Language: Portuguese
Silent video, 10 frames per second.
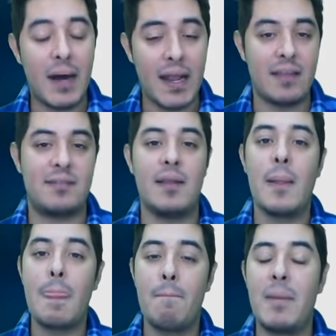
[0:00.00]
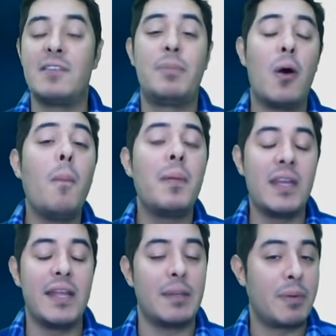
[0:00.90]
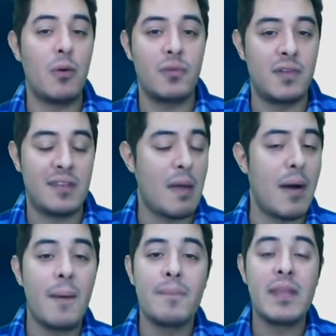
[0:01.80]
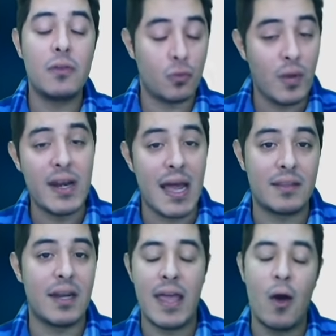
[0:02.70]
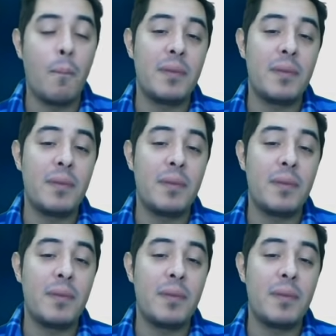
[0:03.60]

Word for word: Parece. Mas para um planeta, para um sistema, isso não é nada, né?